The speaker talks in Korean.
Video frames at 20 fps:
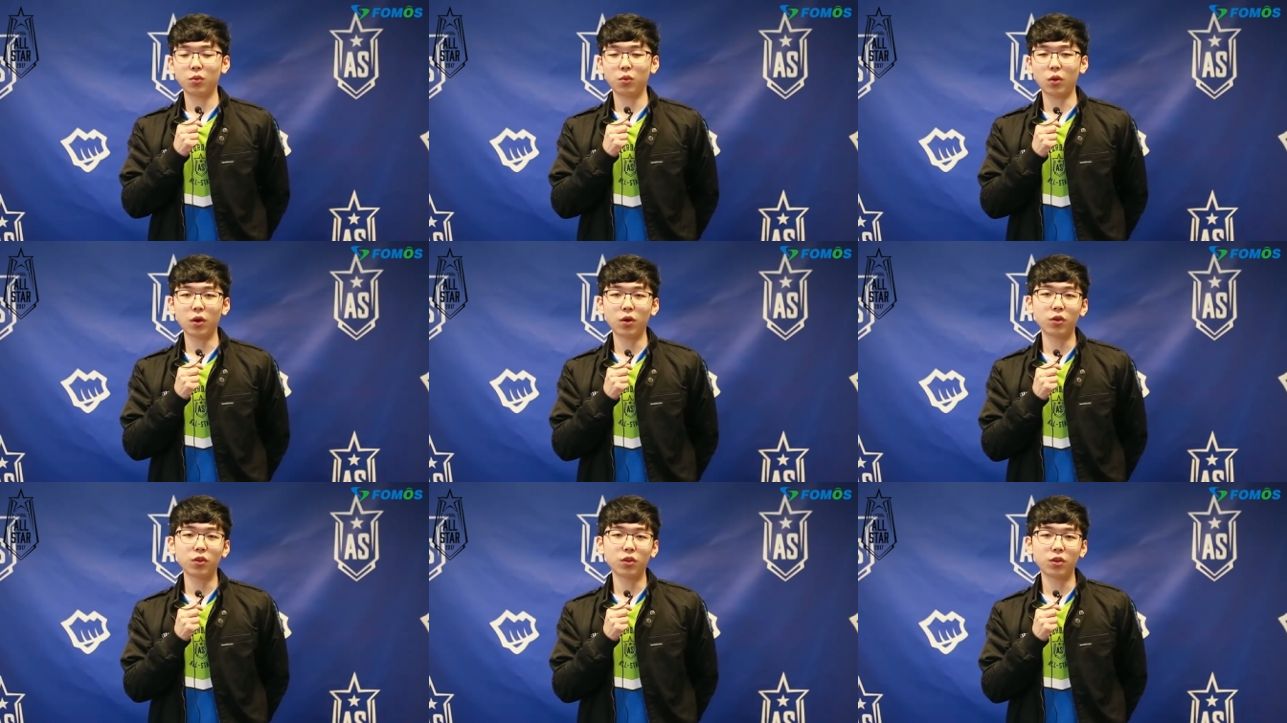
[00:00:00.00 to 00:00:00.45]

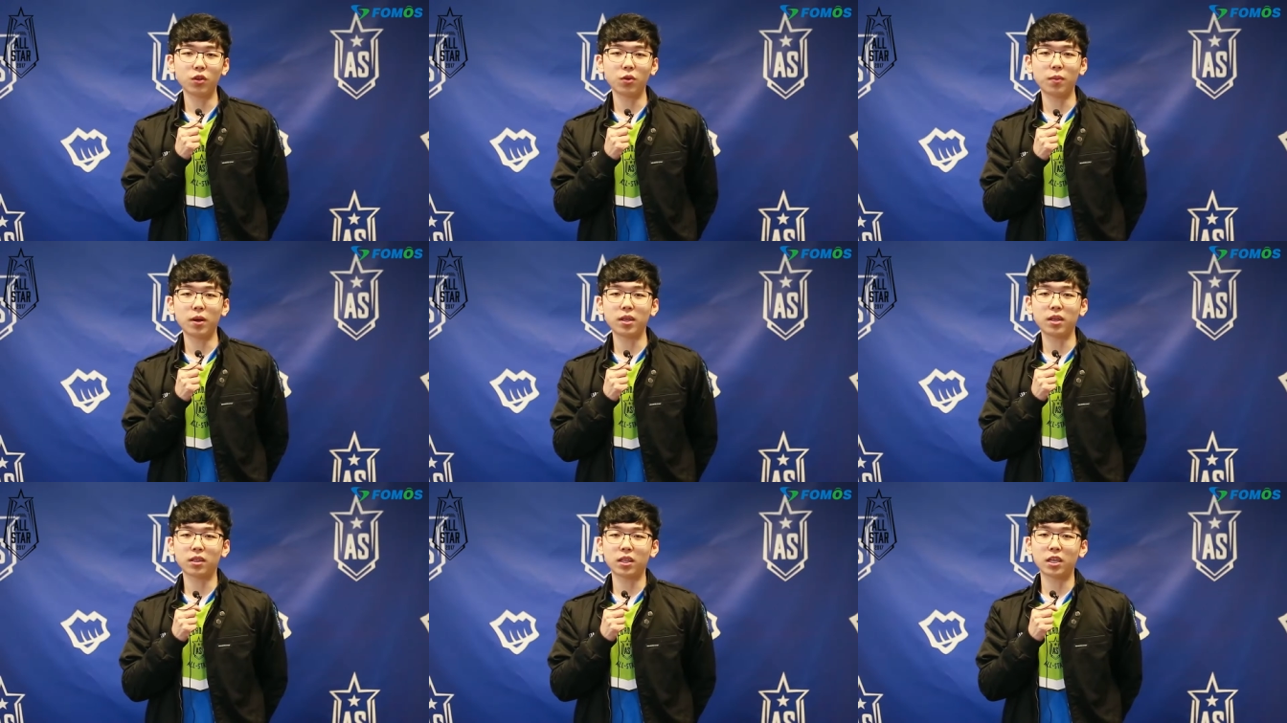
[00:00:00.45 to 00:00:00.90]
되거든요.
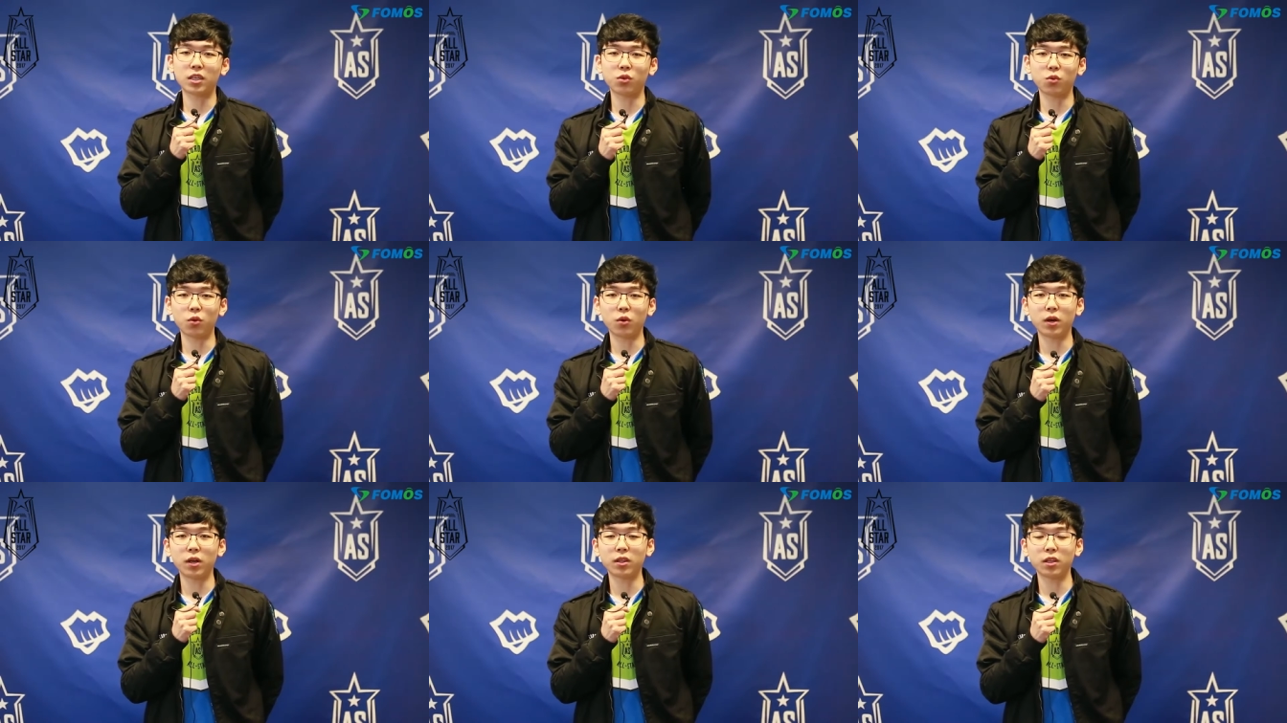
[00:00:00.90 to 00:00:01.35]
만약 다시
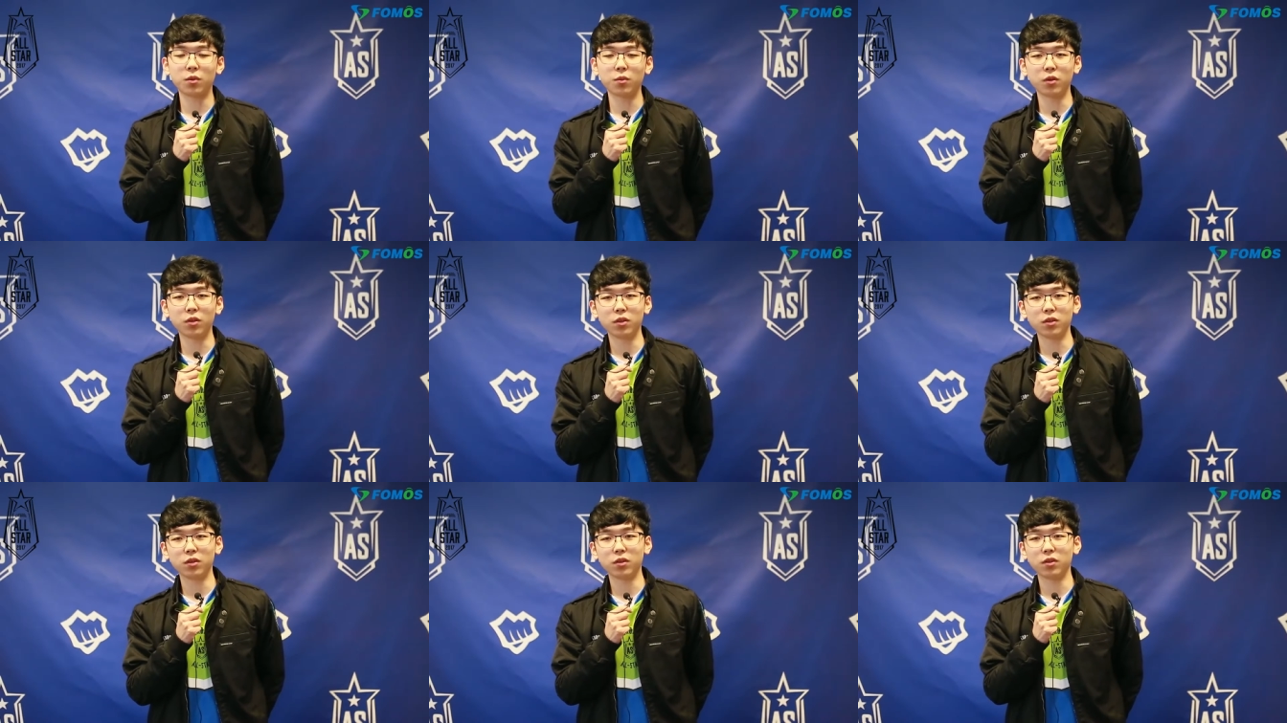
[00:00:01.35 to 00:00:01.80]

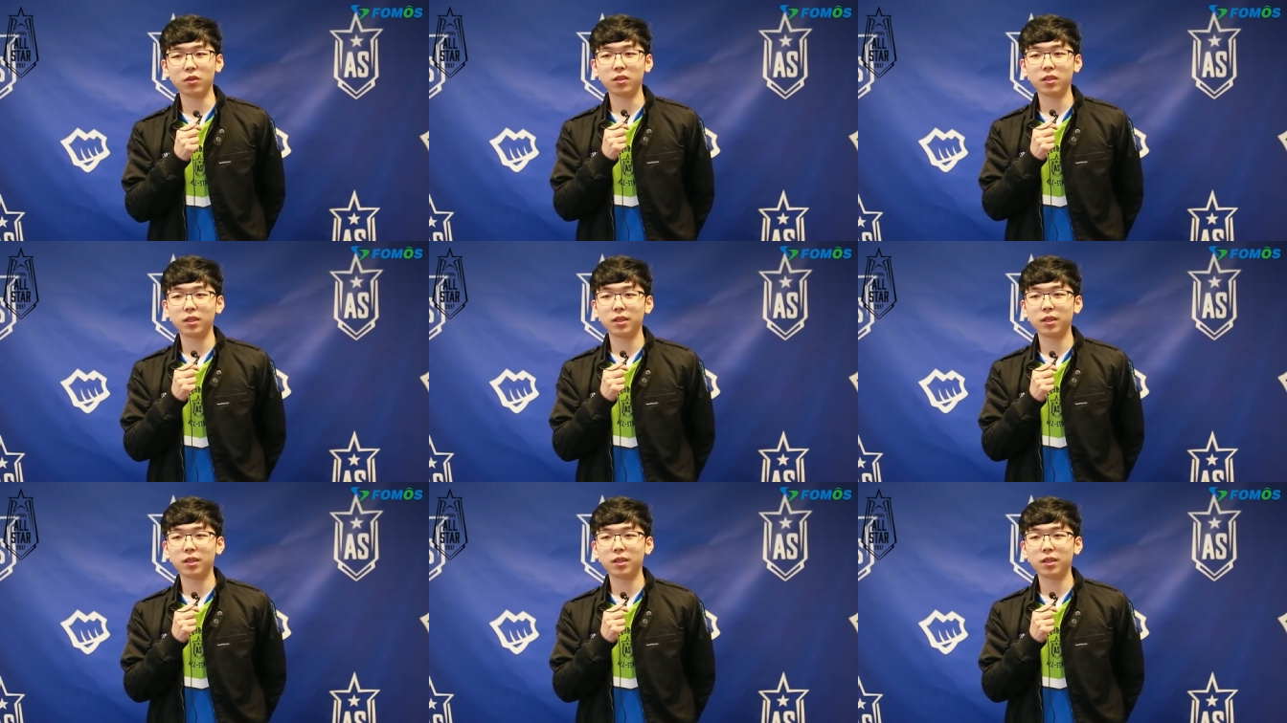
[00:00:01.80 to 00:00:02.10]
돌아간다면은